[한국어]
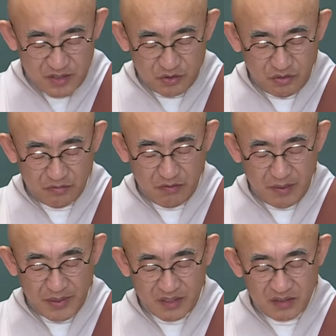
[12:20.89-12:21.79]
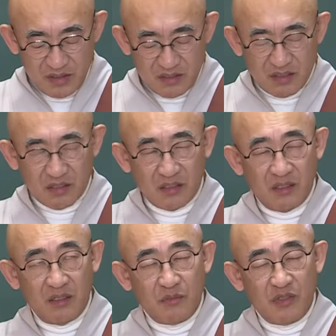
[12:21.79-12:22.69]
손과 발은
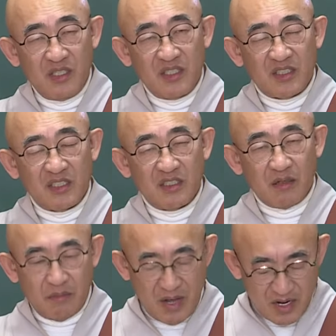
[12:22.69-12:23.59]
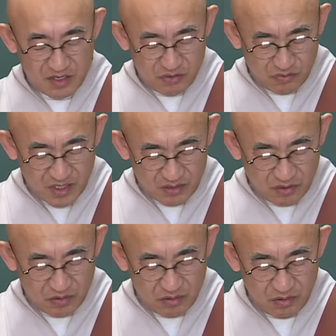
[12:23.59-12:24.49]
적을 물리치는 망루가
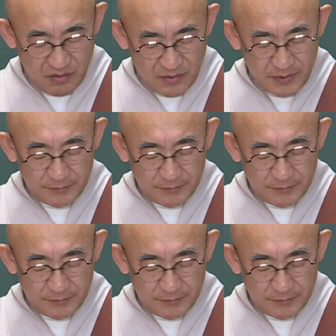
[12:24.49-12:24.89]
되고